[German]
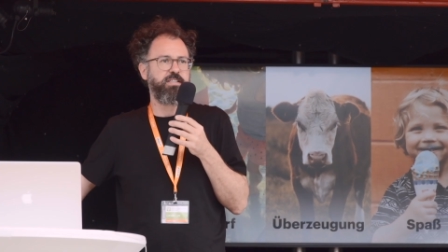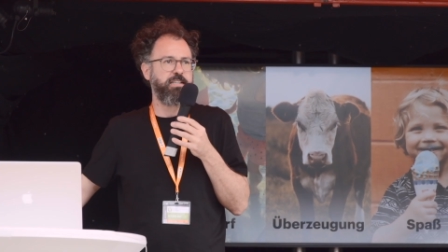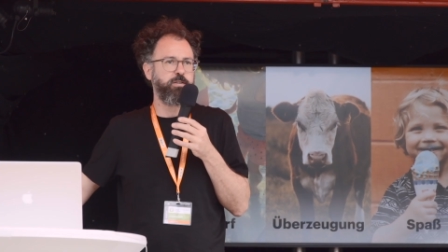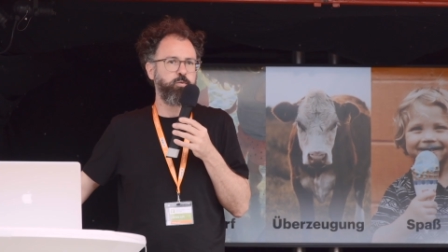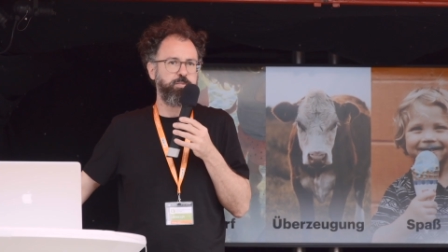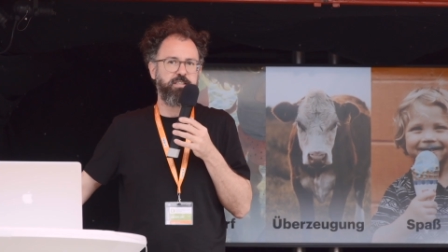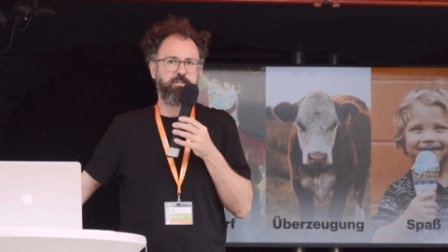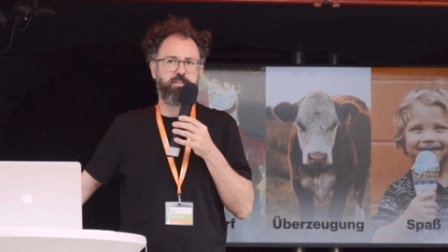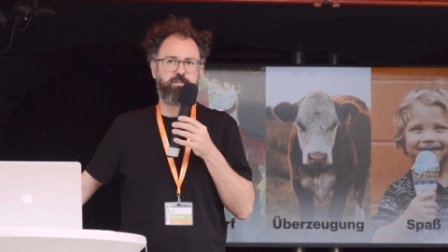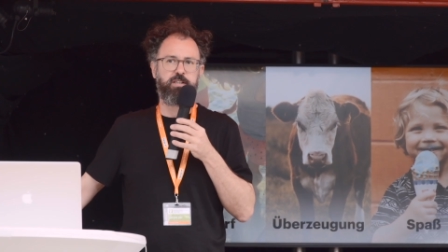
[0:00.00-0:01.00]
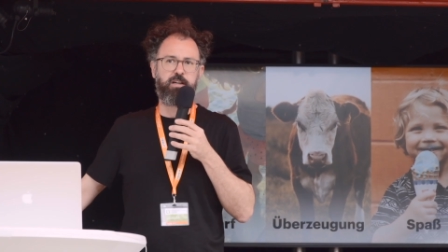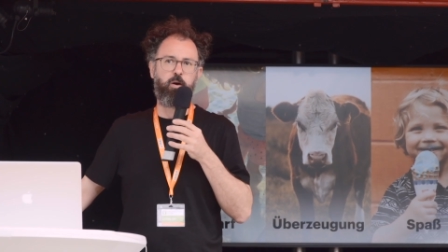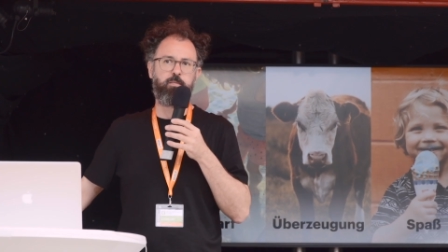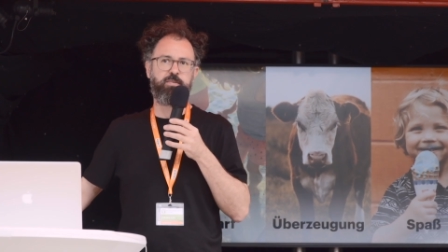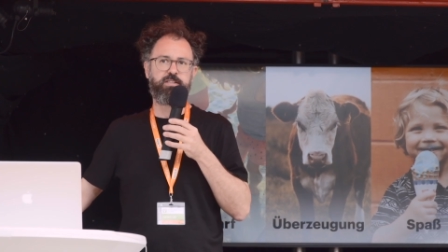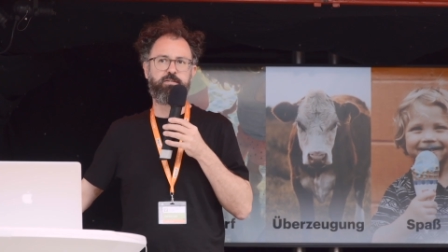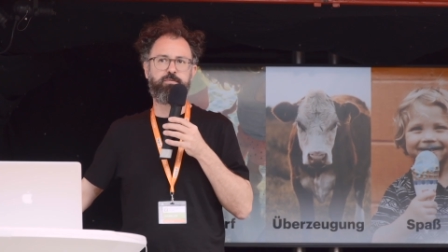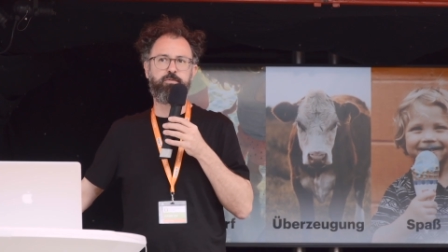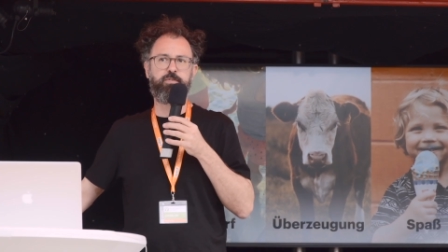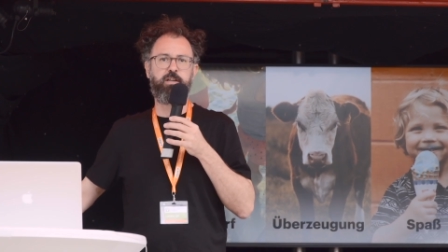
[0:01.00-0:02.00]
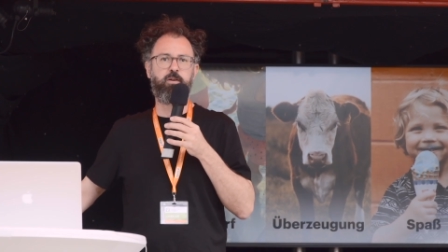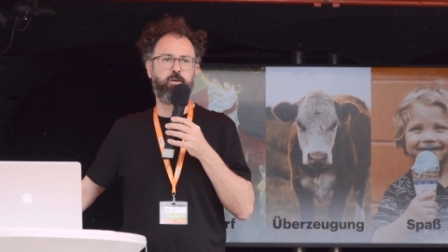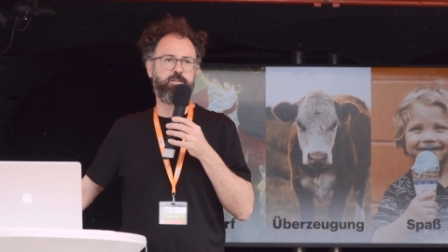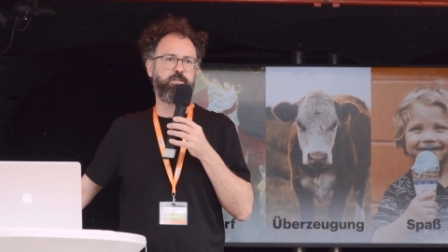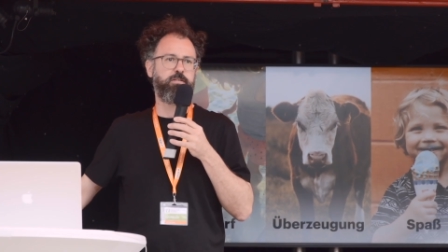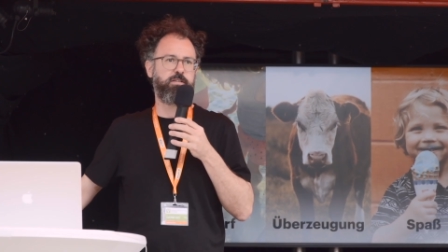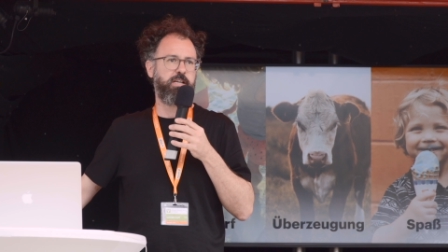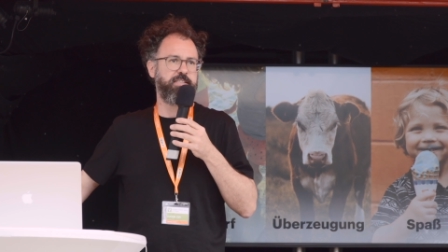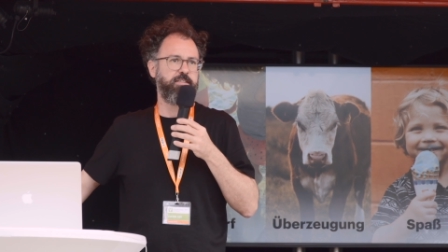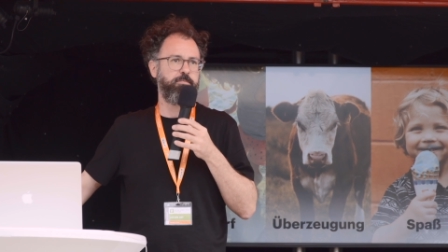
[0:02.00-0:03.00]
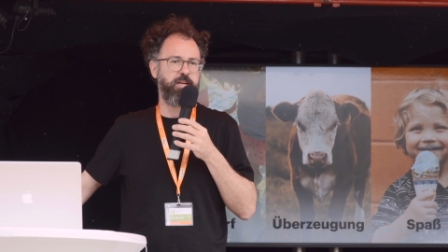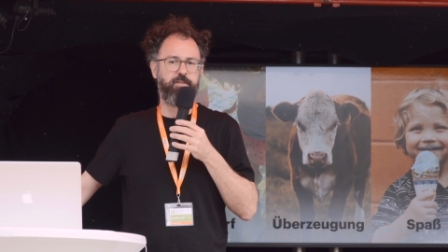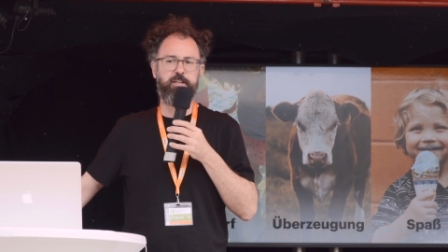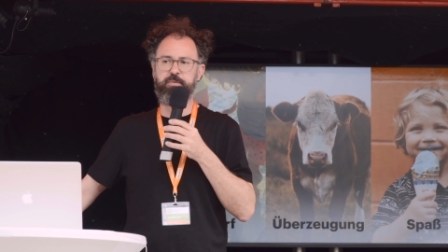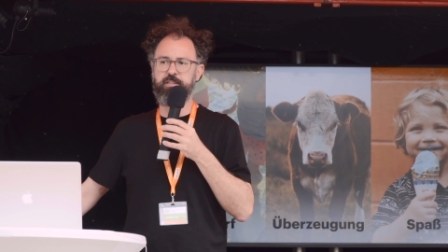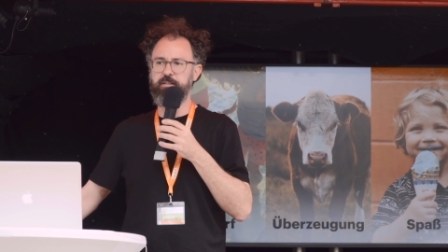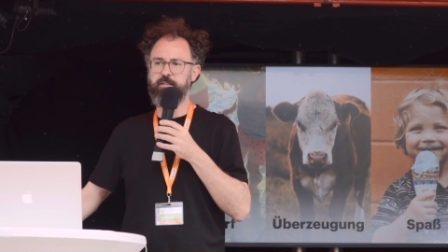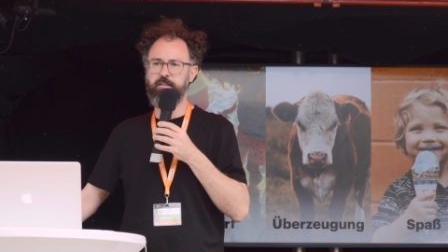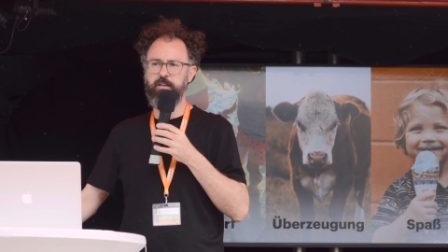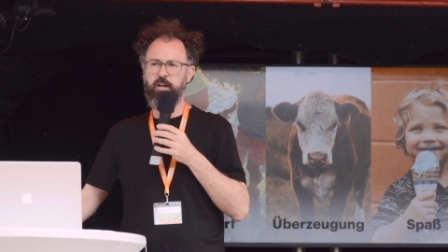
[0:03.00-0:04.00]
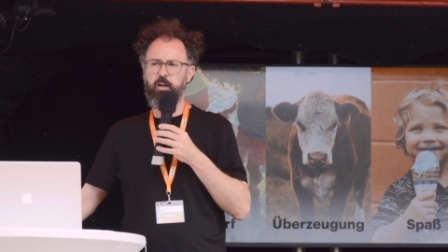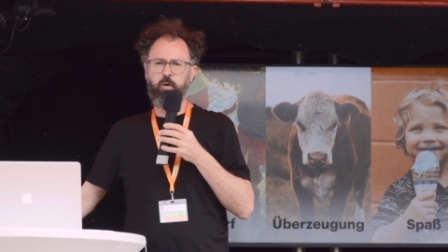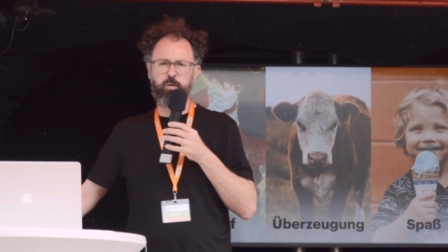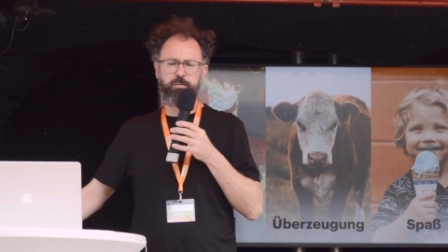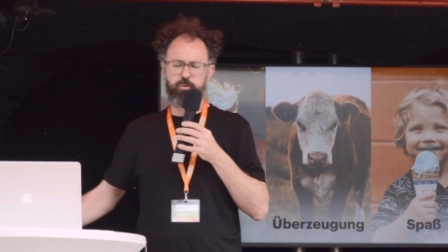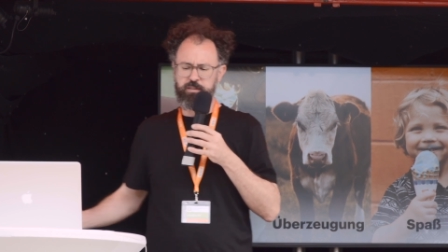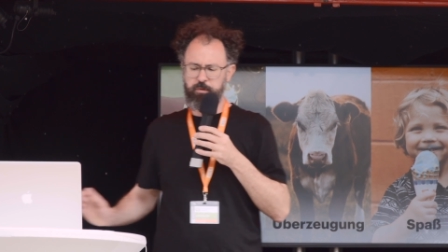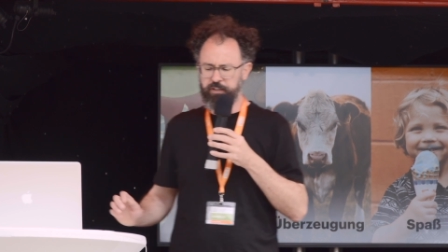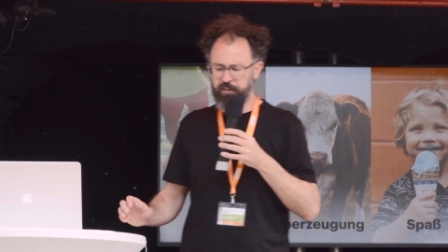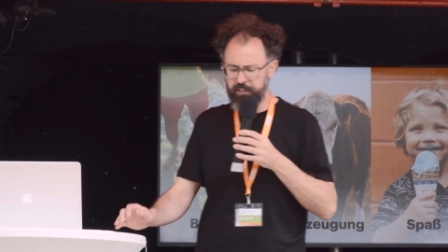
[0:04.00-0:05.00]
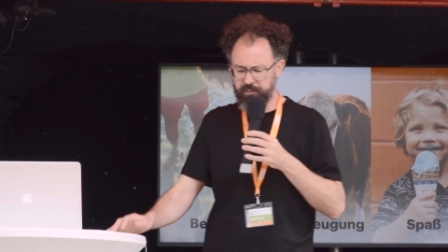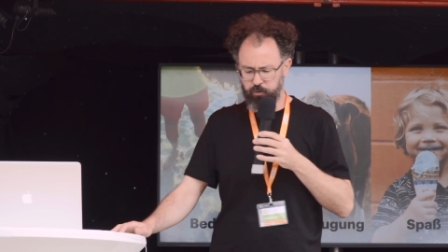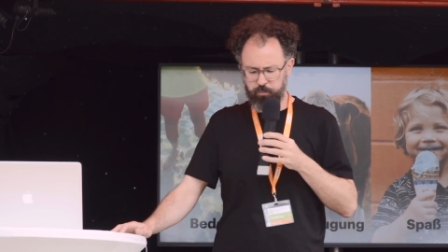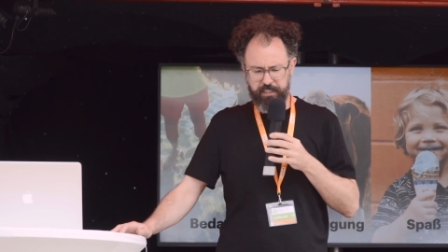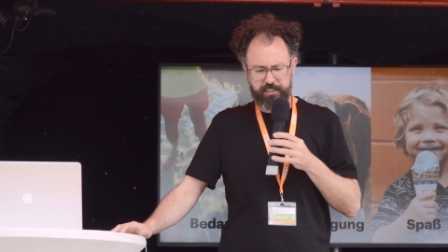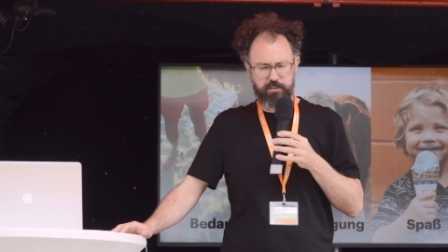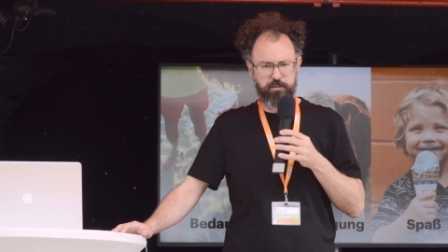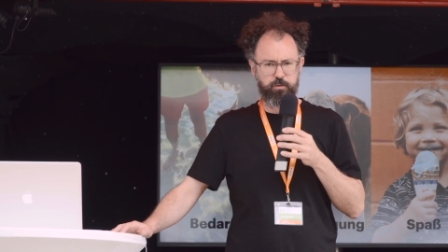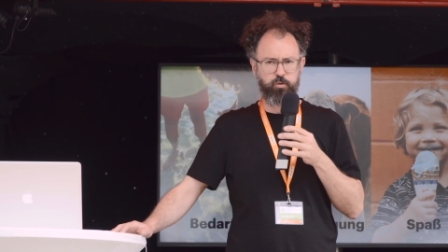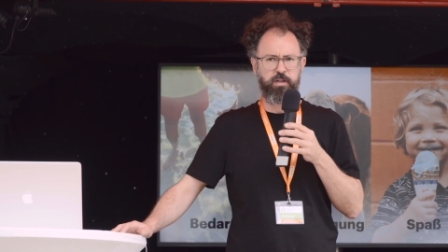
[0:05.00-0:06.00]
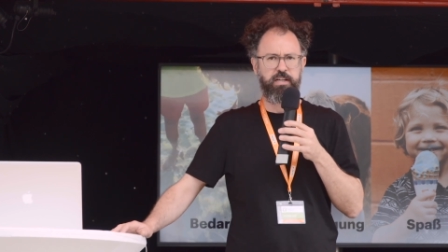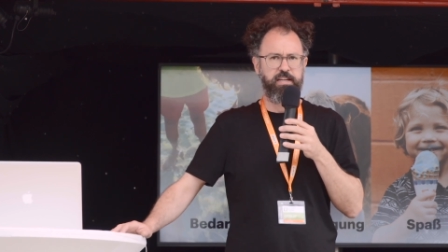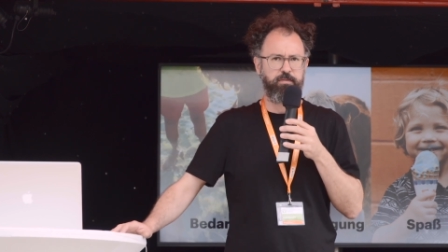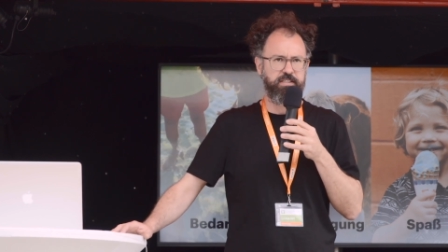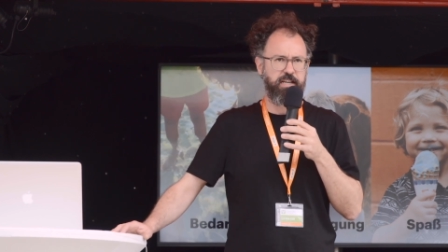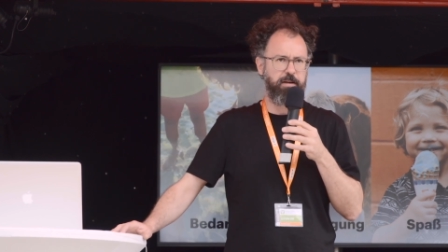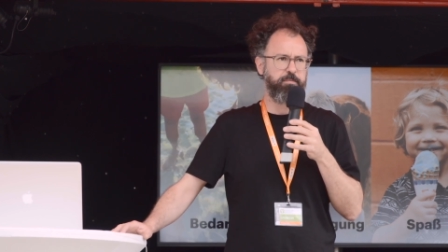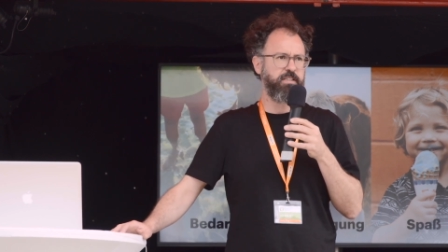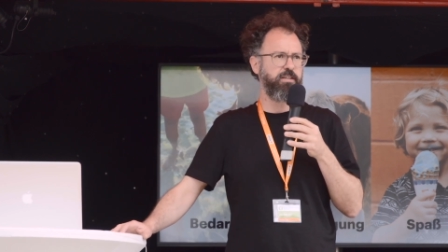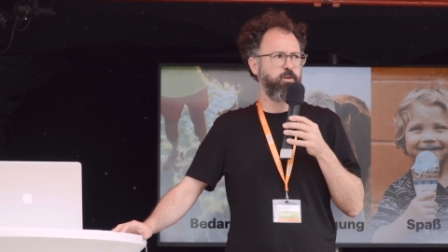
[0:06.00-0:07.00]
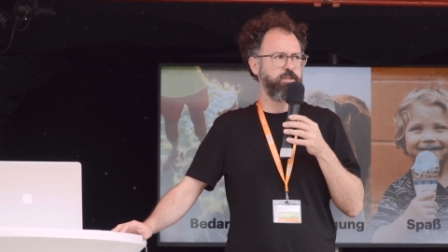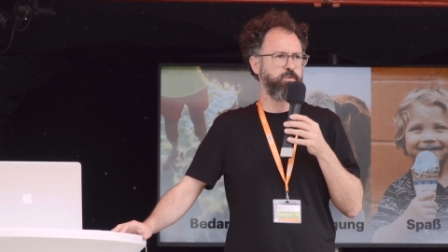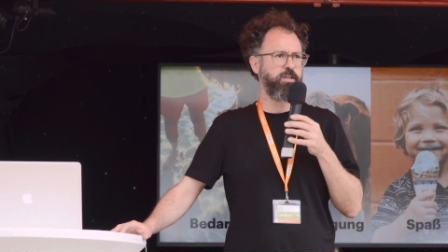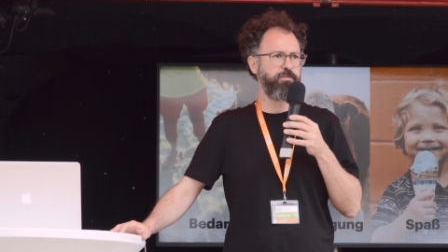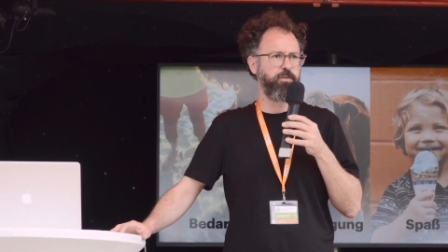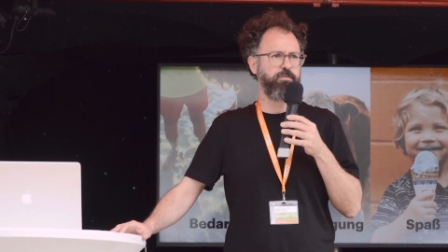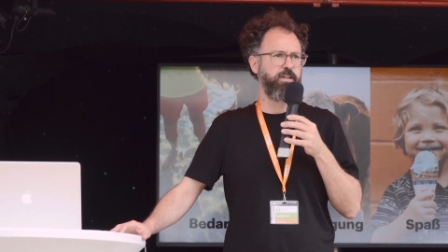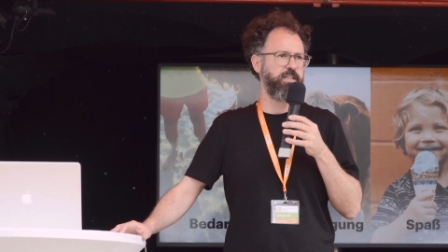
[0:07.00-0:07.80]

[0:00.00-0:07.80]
was anzubieten, was wir glauben, was für viele Leute echt einen Mehrwert bietet. Und ich muss immer wieder, wenn es darum geht, äh, zu überlegen, was haben denn die Leute so davon?